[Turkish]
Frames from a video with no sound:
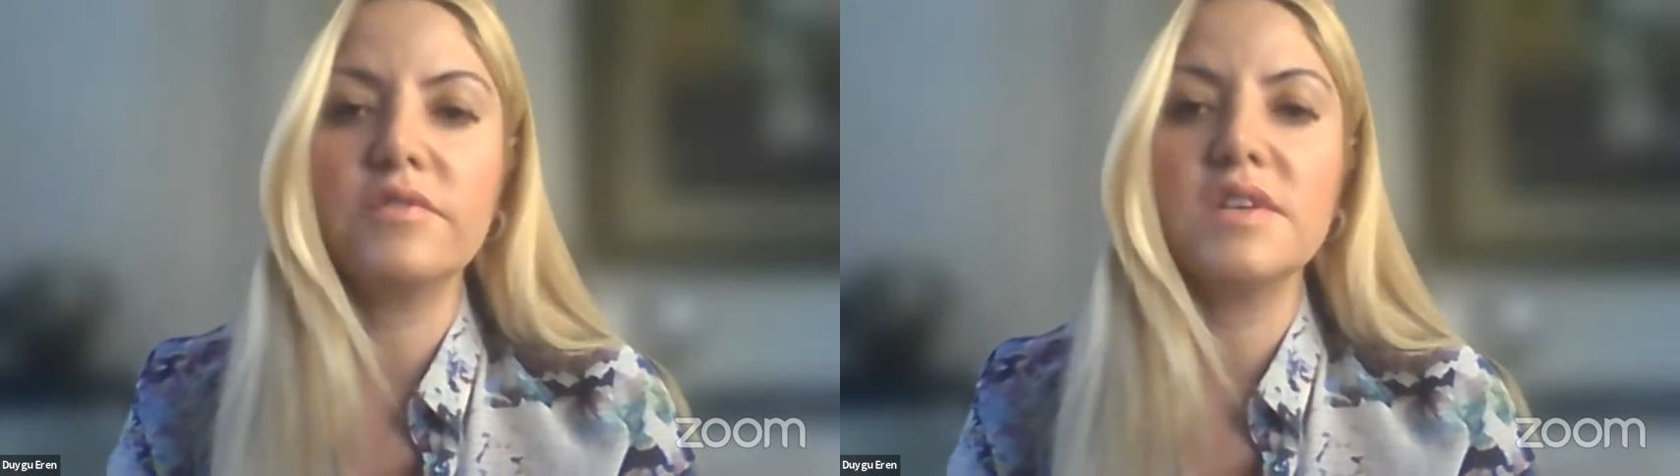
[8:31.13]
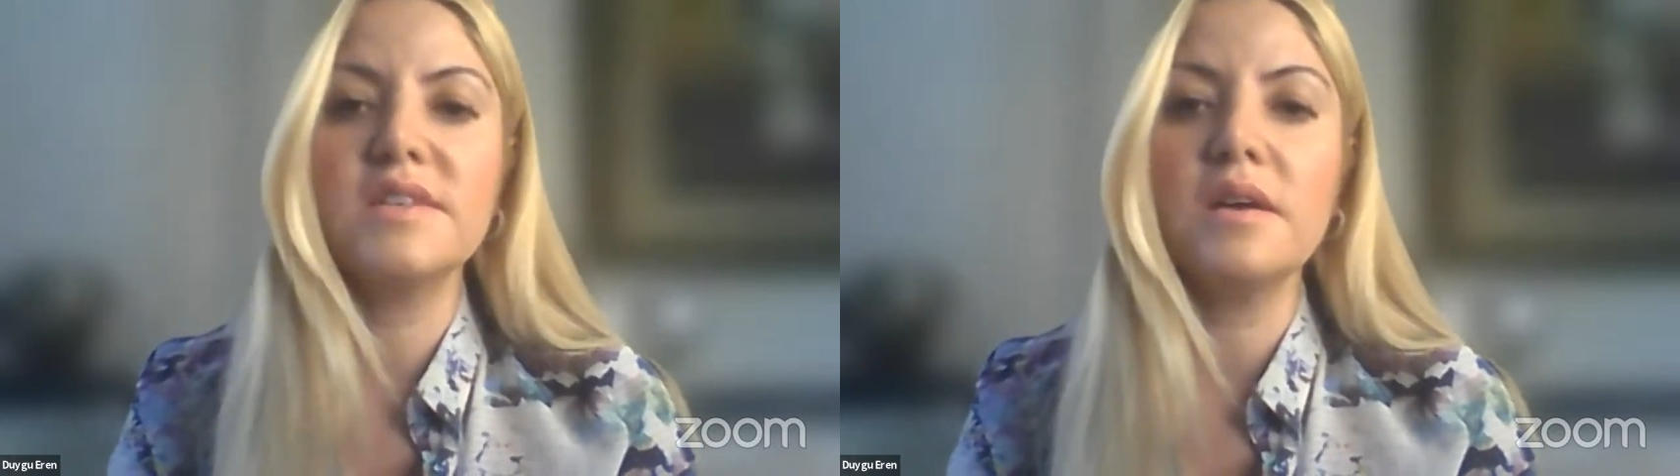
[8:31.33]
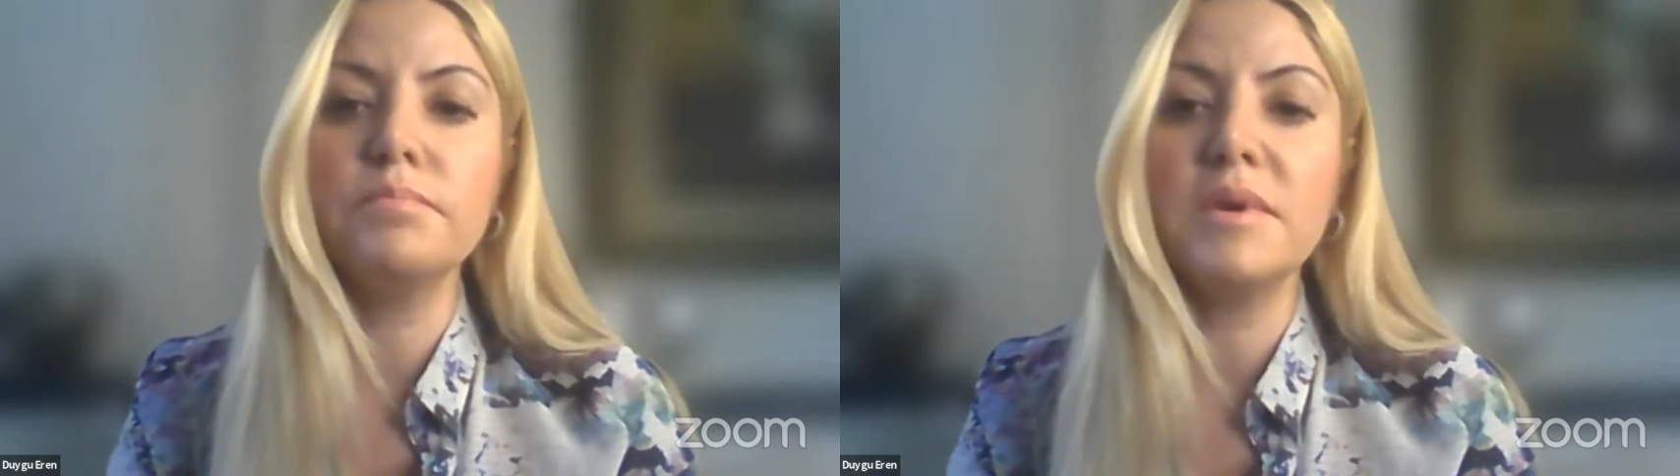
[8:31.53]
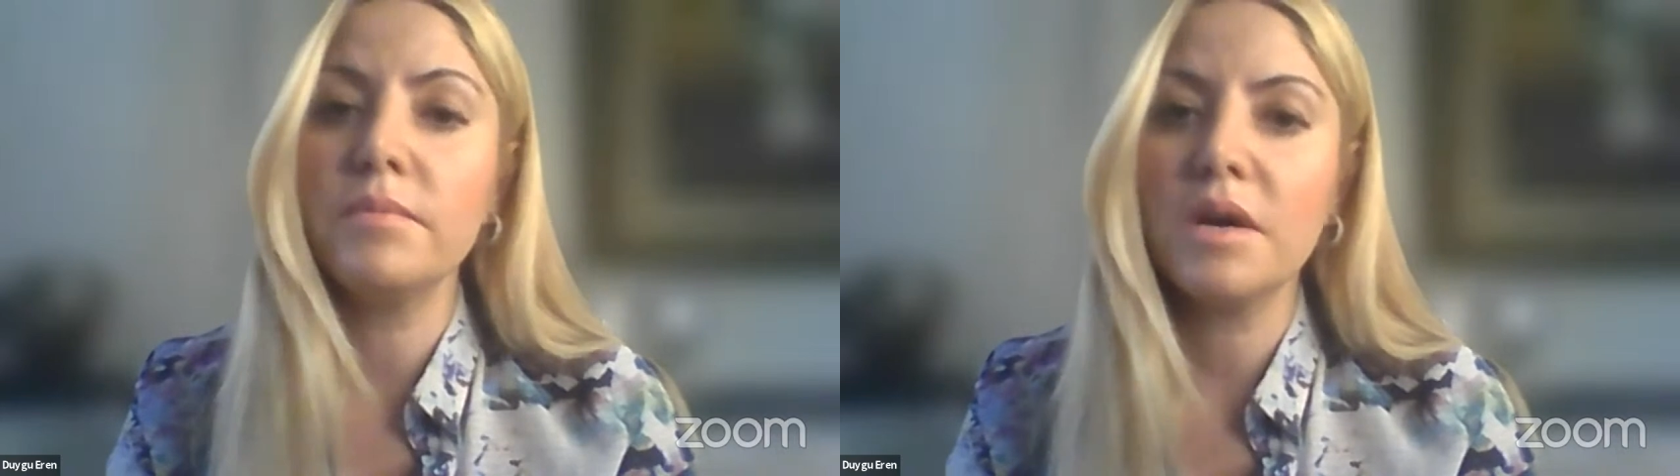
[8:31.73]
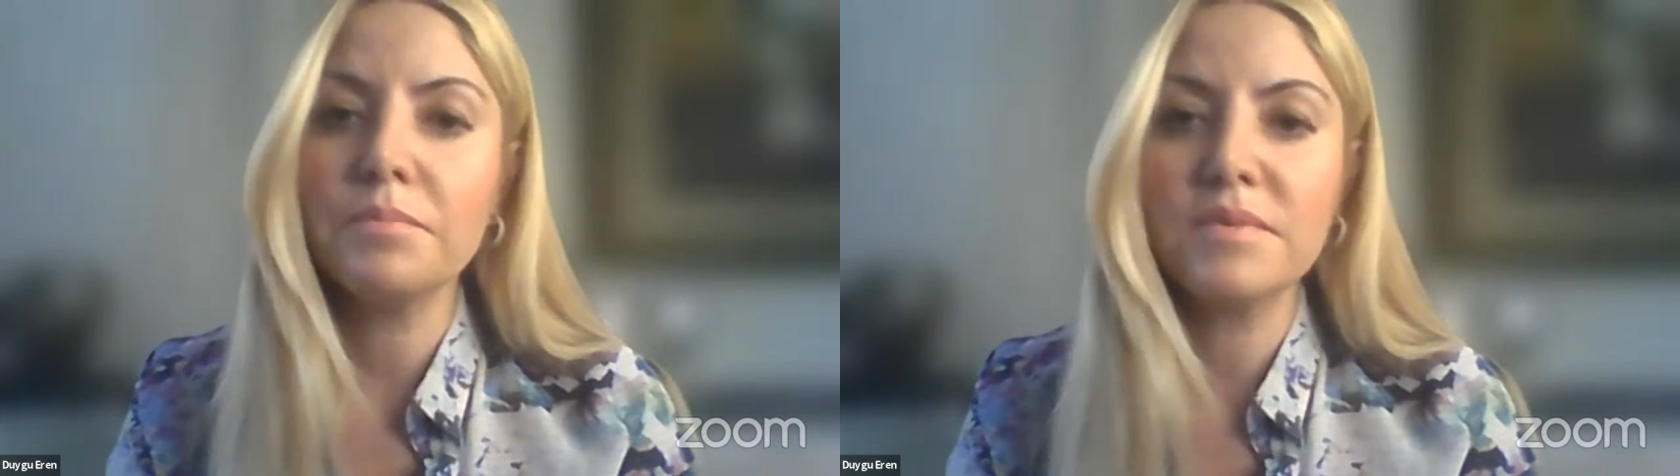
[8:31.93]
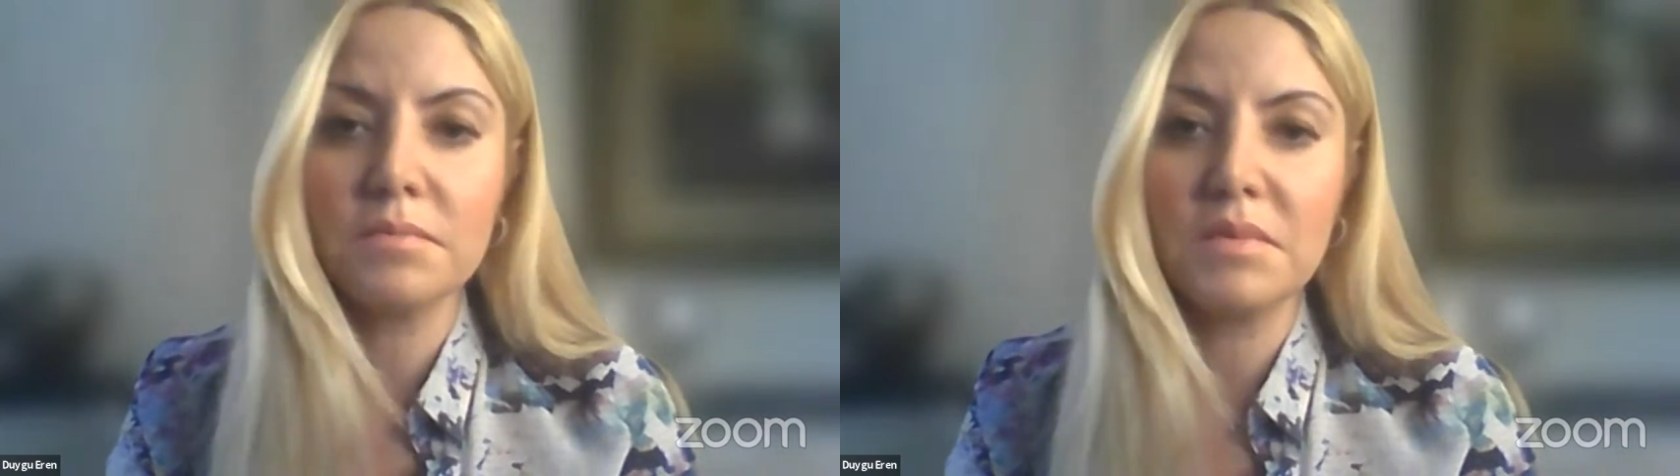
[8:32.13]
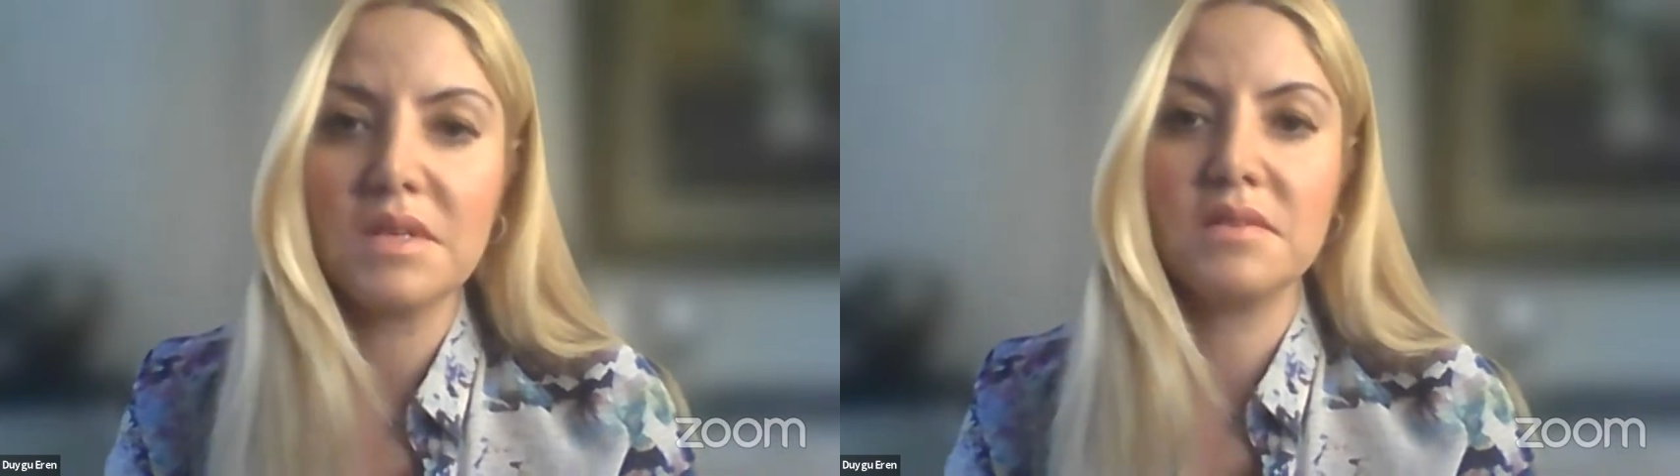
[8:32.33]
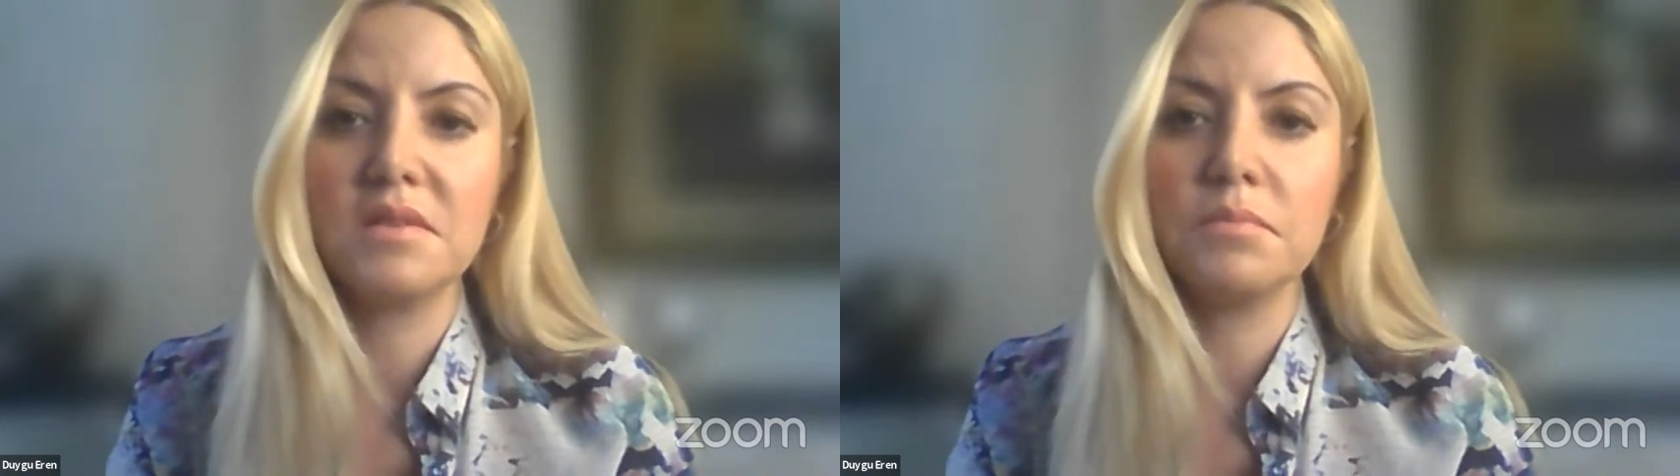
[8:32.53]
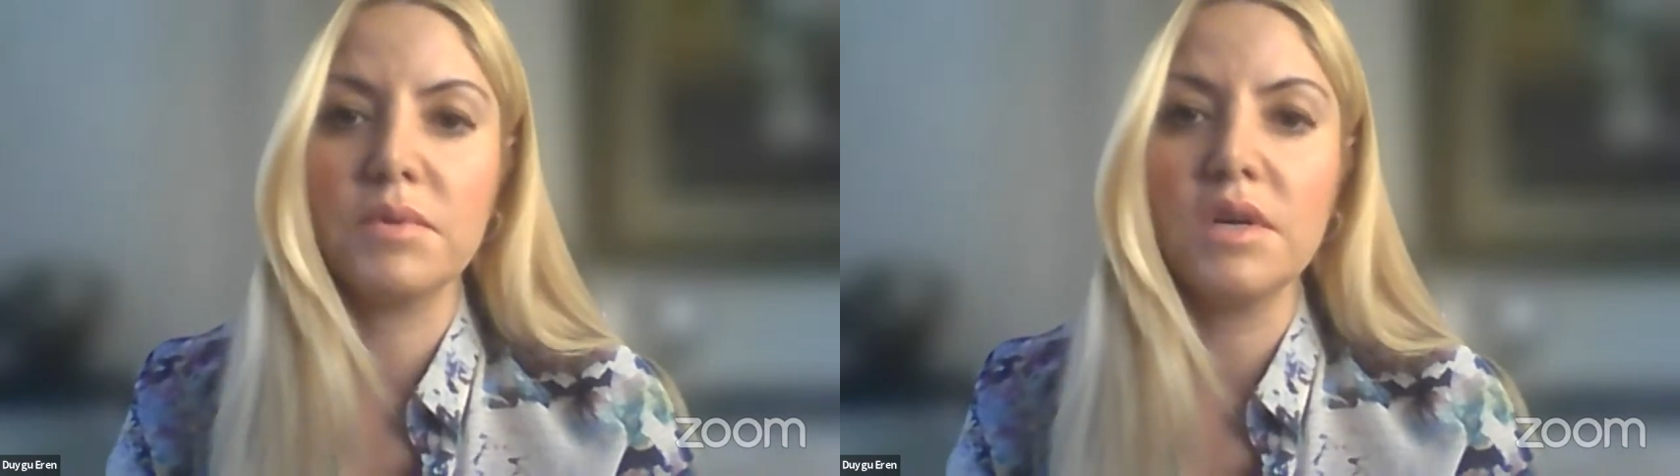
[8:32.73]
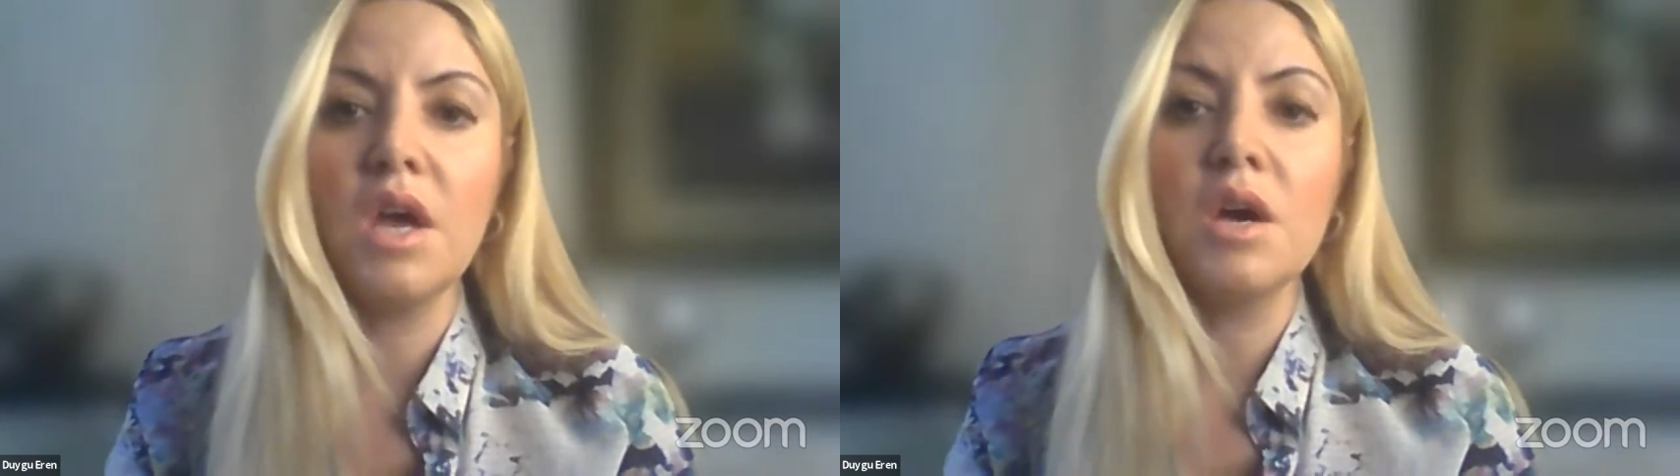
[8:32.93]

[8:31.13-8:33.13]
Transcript: ve sen benim yaptığım yatırımı